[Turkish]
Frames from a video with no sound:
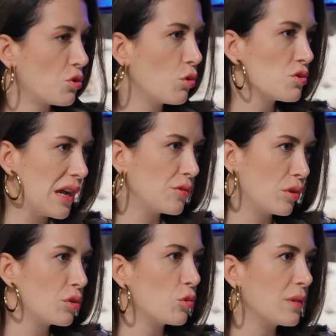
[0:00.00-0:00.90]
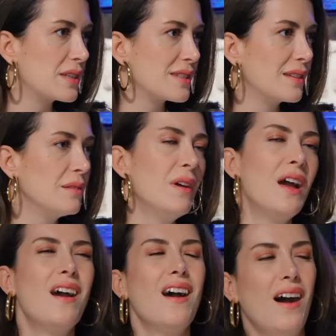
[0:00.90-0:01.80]
konservatuar okumak istedim.
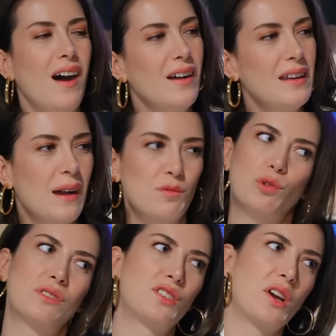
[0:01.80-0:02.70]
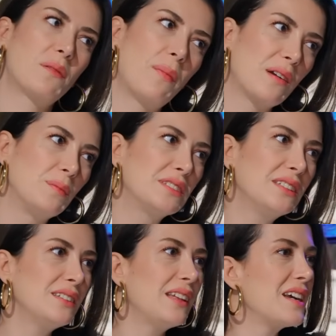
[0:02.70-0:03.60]
Hı-hı. Ailem çok sıcak bakmadı.
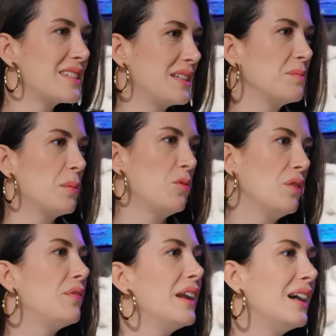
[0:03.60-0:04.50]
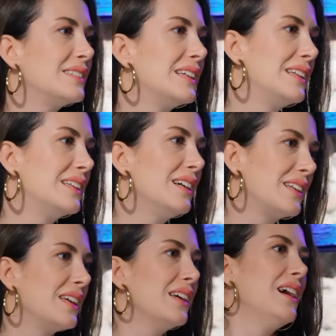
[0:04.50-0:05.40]
Hı-hı. Derslerim de böyle fena değildi.
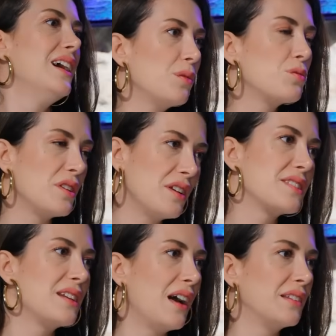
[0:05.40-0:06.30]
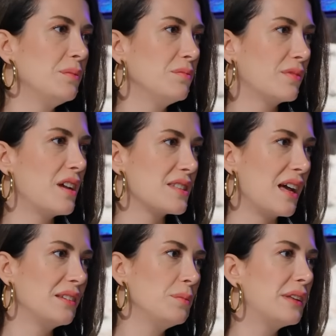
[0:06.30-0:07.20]
Hani Hı-hı. o yüzden hazırlandım,
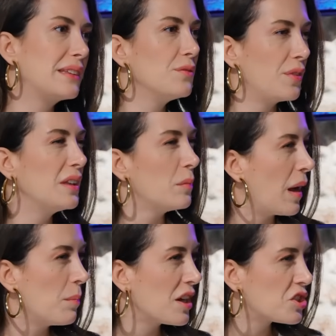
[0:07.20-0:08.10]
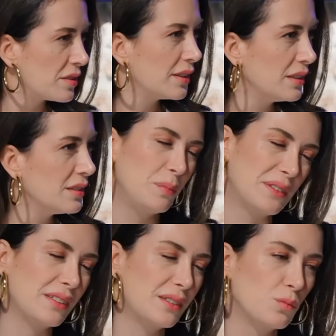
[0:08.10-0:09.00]
kazandım, gittim falan. Ben başta bir
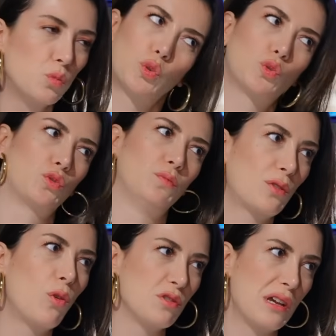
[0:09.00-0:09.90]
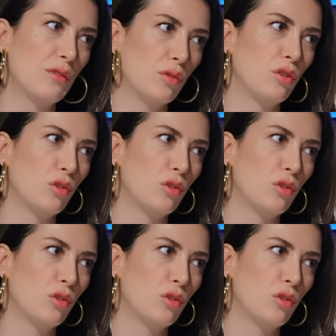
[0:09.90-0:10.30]
tık buruktum konservatuar